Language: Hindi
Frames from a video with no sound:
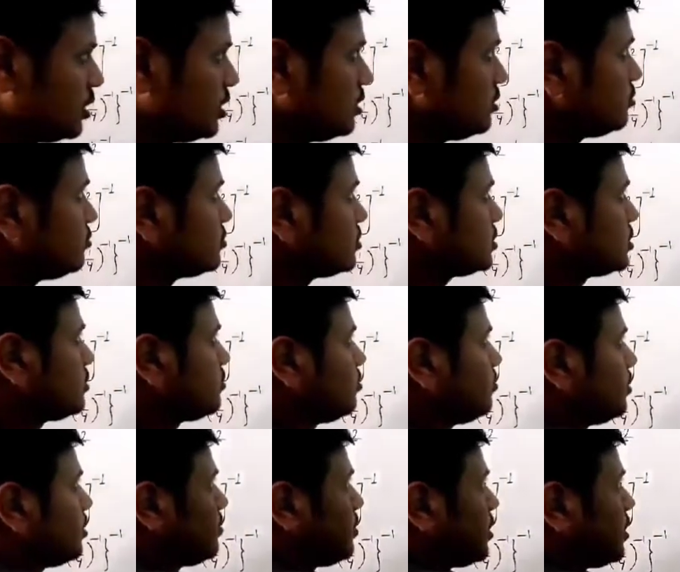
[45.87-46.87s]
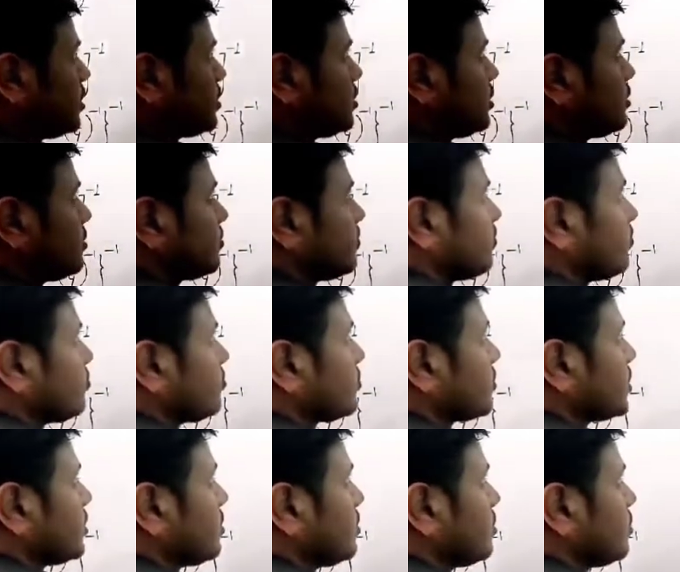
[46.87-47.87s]
चलिए उसी से हम लोग बनाते हैं
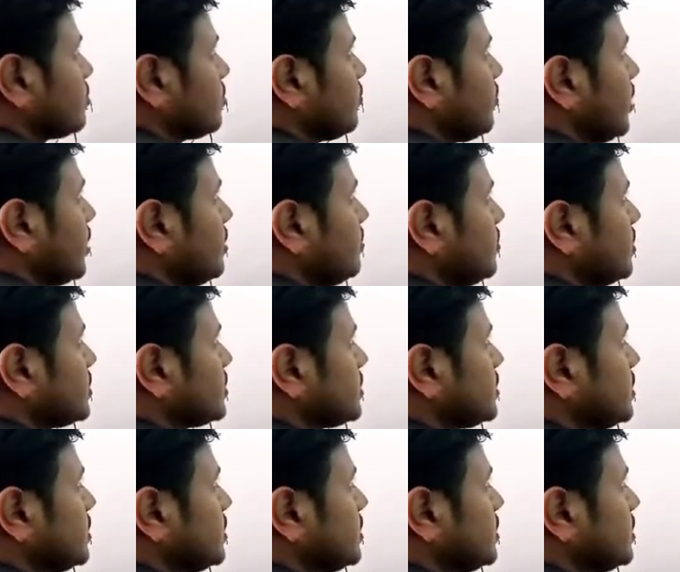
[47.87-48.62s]
तो फाइव बाई